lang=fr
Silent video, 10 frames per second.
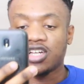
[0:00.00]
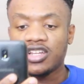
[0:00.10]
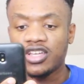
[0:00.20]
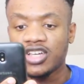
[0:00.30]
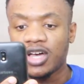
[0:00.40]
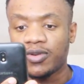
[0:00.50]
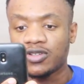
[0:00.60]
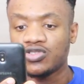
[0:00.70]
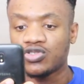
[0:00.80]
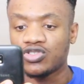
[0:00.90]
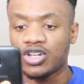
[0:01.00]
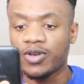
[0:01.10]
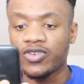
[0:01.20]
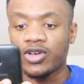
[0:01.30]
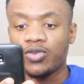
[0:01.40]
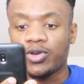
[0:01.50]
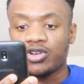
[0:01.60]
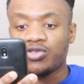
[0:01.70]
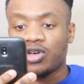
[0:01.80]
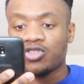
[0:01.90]
j'ai rien à dire à part juste que j'aurais préféré que le
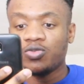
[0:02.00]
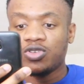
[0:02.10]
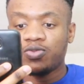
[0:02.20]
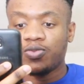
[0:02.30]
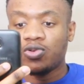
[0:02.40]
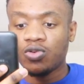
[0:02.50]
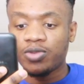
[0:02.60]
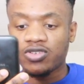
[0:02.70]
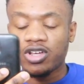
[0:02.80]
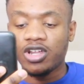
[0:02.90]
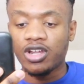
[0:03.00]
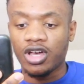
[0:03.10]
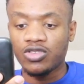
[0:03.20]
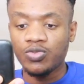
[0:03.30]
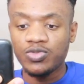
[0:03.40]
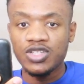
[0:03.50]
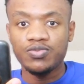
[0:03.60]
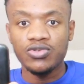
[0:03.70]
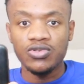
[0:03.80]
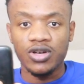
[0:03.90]
pantalon soit un tout petit peu plus long parce que là il a l'air un tout petit
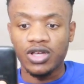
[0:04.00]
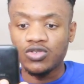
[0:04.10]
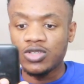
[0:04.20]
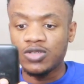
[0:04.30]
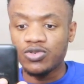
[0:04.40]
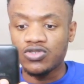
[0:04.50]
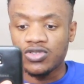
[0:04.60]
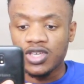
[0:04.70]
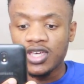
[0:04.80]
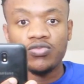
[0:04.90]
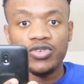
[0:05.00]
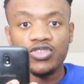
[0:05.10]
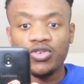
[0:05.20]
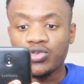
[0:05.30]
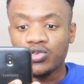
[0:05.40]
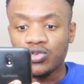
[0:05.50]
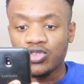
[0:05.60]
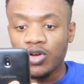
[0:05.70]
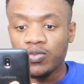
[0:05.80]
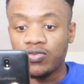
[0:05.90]
peu un tout petit peu sauté mais sinon photo
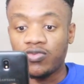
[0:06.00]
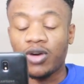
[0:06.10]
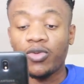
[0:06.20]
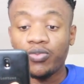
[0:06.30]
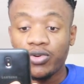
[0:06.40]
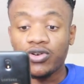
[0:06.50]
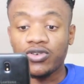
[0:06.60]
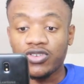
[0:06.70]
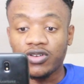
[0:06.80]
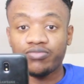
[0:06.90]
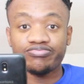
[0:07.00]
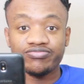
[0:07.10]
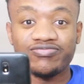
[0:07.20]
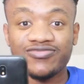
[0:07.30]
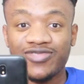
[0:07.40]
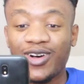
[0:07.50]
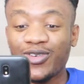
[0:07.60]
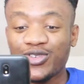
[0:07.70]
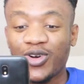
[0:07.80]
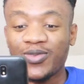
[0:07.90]
top vraiment beau gosse hein.
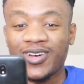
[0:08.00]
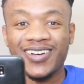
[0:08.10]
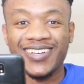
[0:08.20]
Vraiment, tu rends bien.